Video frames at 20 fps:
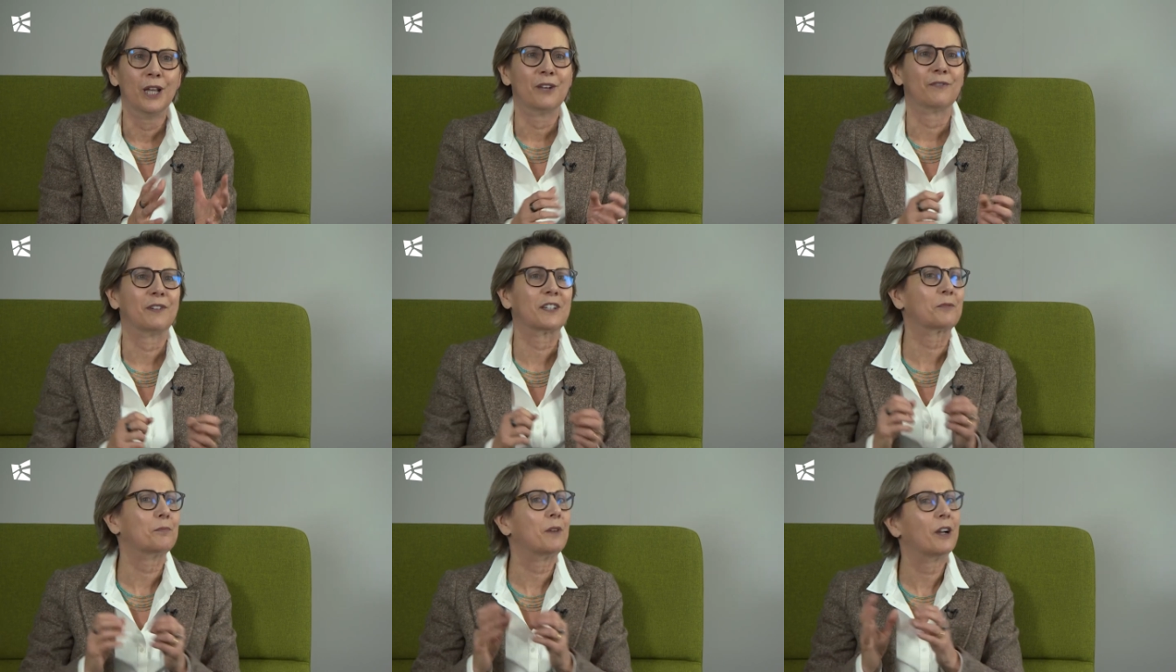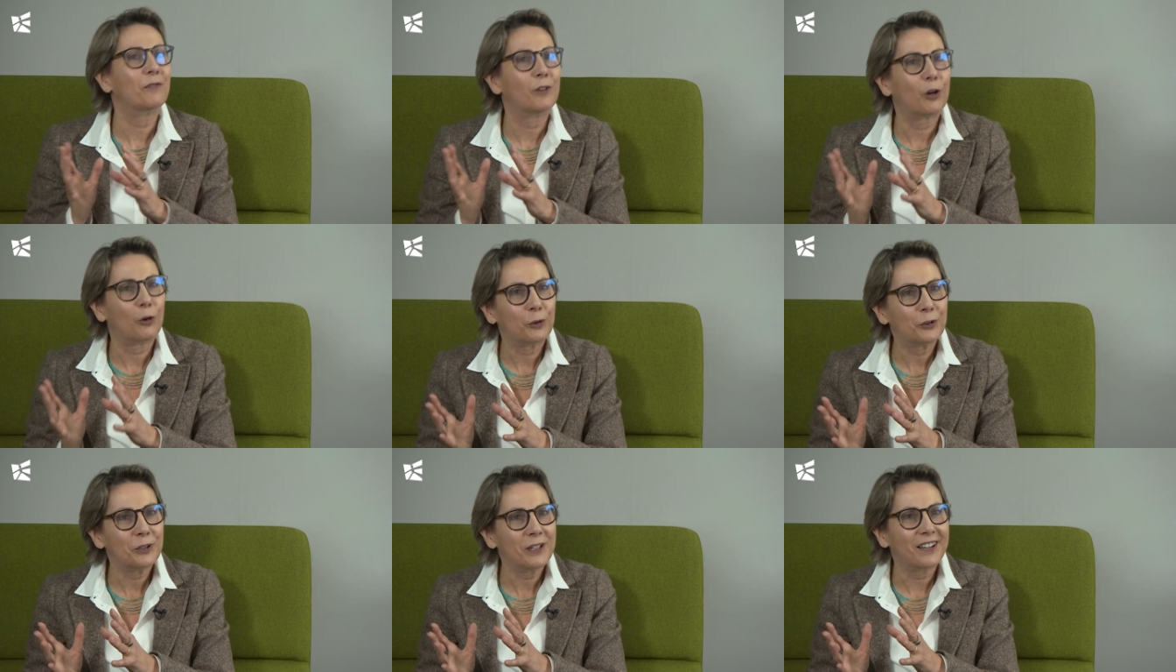was machen
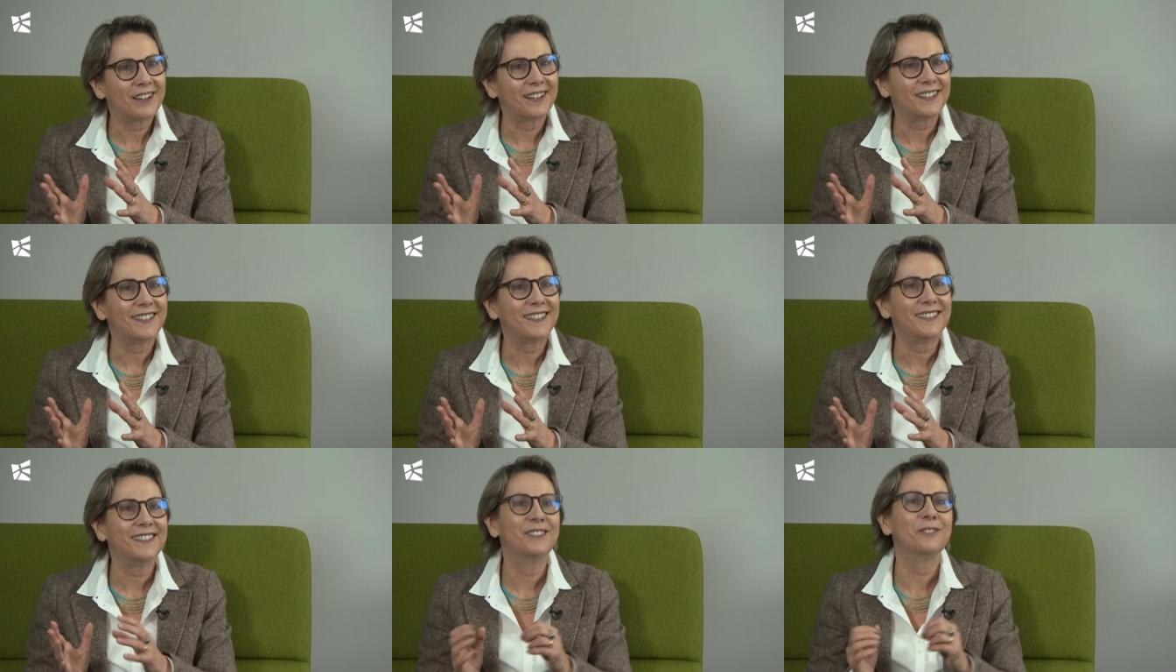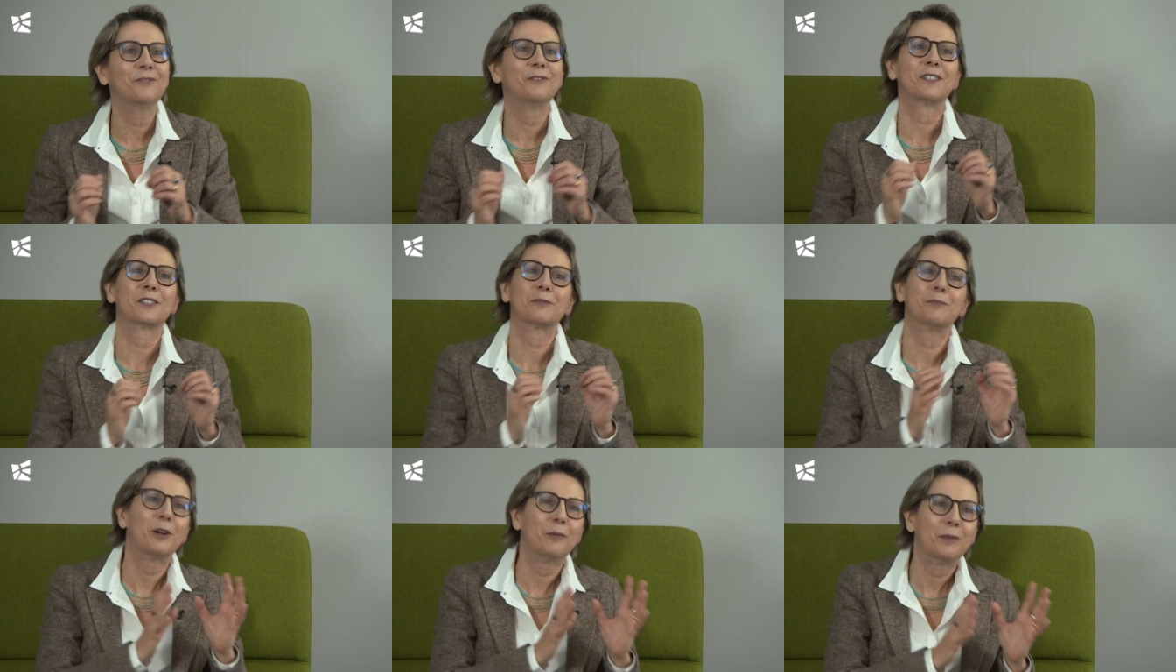wir online,
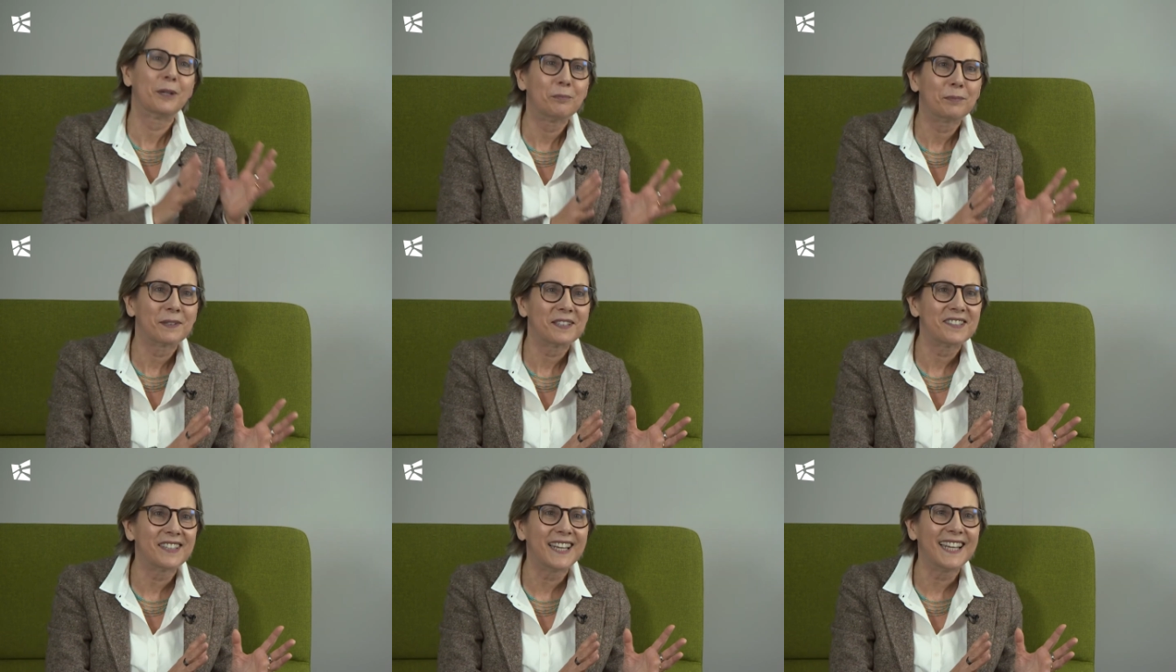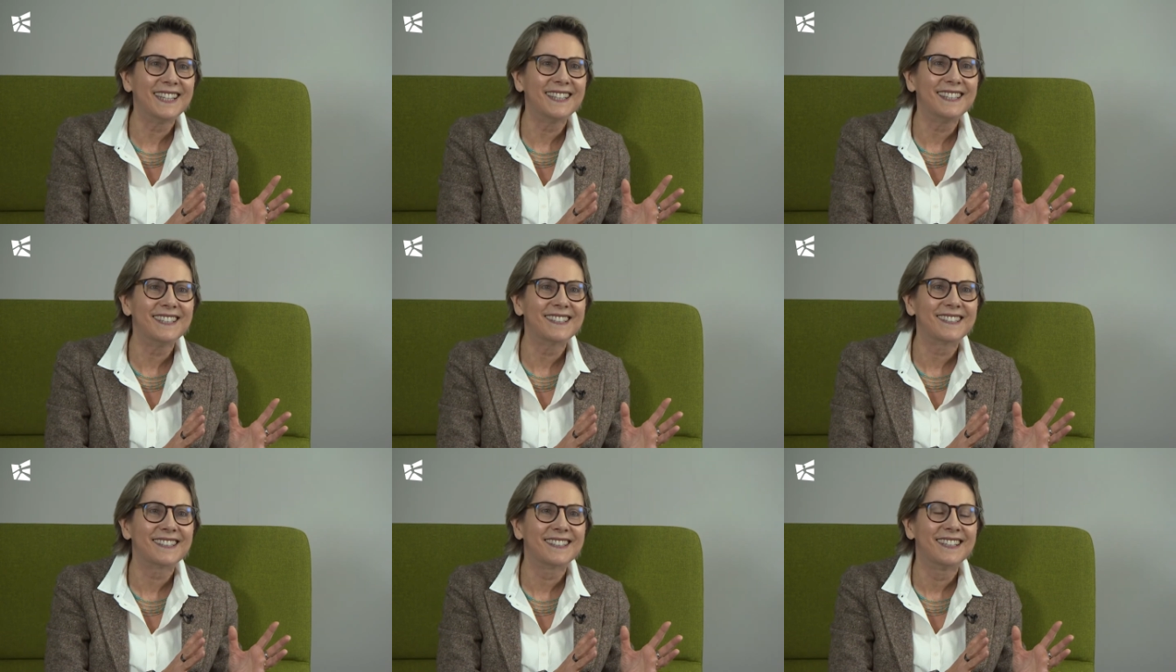was machen wir in
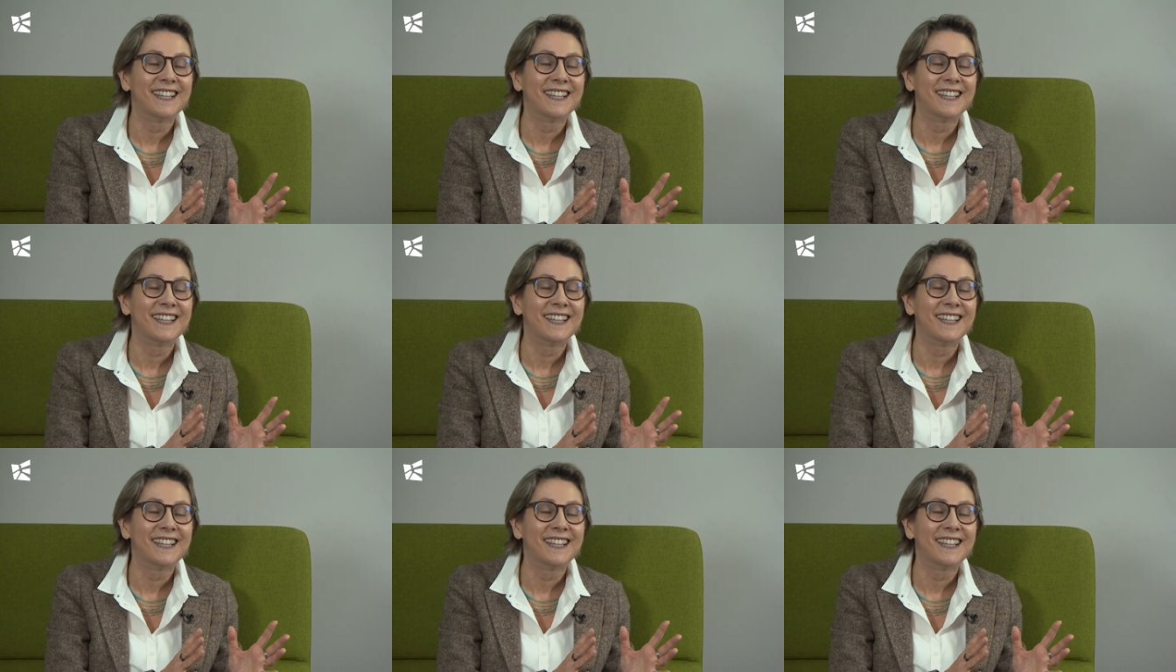Präsenz?